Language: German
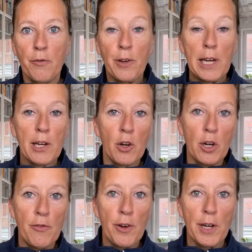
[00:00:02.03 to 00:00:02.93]
Viele
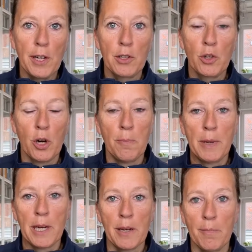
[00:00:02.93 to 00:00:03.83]
Golfer
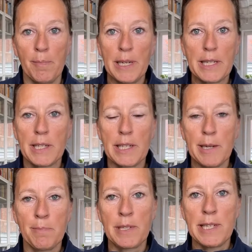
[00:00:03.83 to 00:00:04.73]
kommen mit
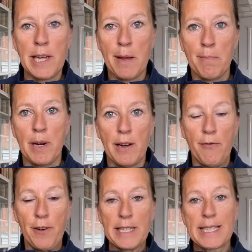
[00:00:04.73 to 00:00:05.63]
dem Thema
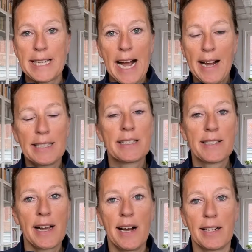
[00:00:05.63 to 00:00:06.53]

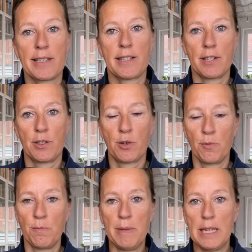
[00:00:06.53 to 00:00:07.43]
Versagensangst zu
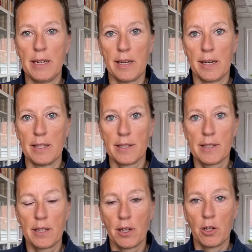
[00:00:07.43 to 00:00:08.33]
mir
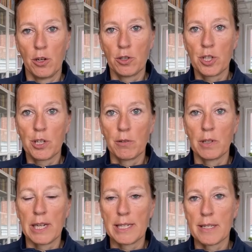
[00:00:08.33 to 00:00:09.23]
ins Coaching
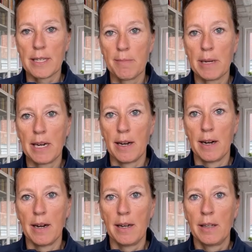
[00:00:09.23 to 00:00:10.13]
oder ins
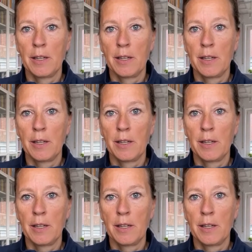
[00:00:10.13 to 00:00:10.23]
Seminar.